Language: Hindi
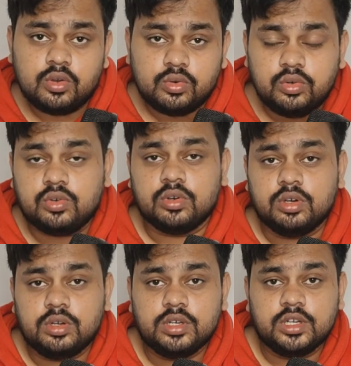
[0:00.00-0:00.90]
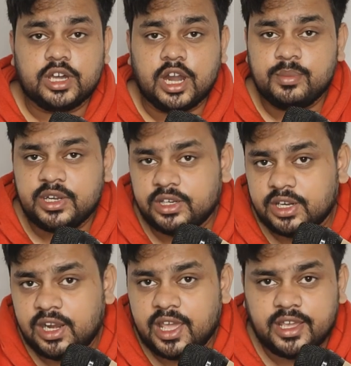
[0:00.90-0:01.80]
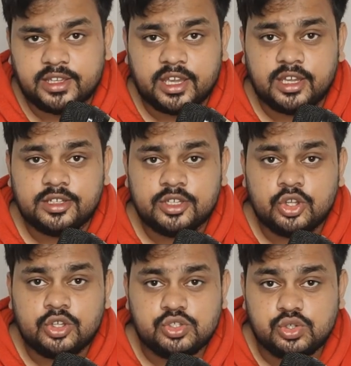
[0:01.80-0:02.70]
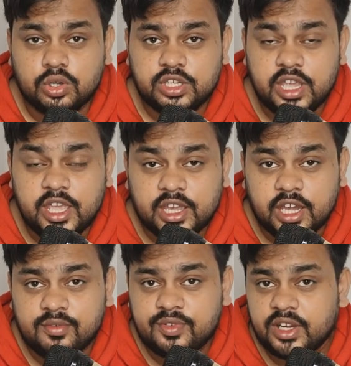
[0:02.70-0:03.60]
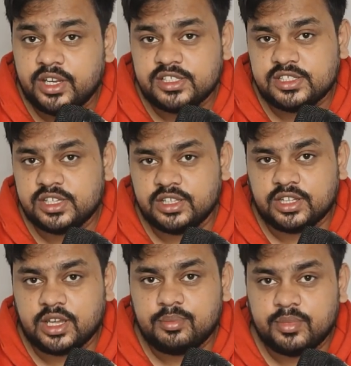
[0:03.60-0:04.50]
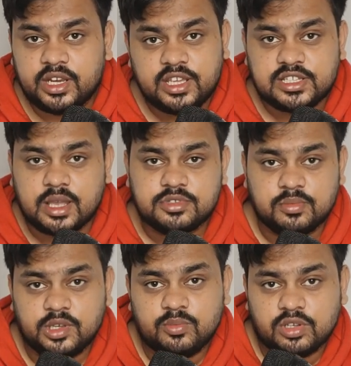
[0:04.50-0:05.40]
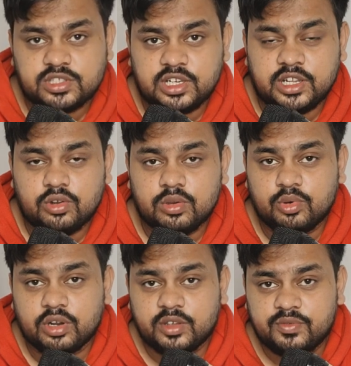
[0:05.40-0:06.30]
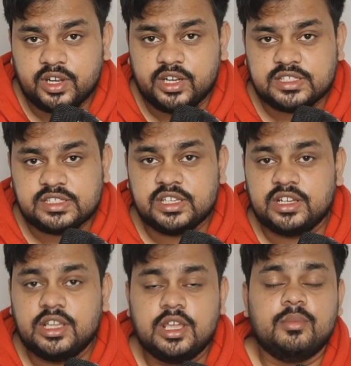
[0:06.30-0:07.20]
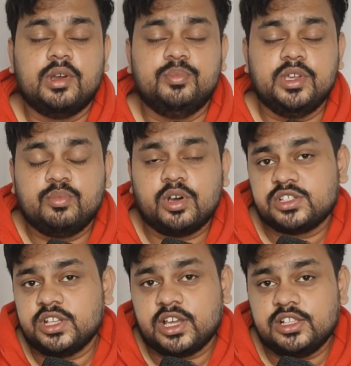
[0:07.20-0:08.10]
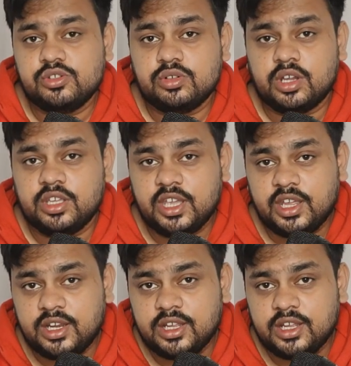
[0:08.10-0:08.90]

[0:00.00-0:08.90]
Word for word: उनको घर में रिटर्न लाया गया जो कि एक अनफेयर डिसीजन था मेरे हिसाब से बिग बॉस के लिए लोग बोल रहे हैं फेयर डिसीजन और बिग बॉस ने कल जो ये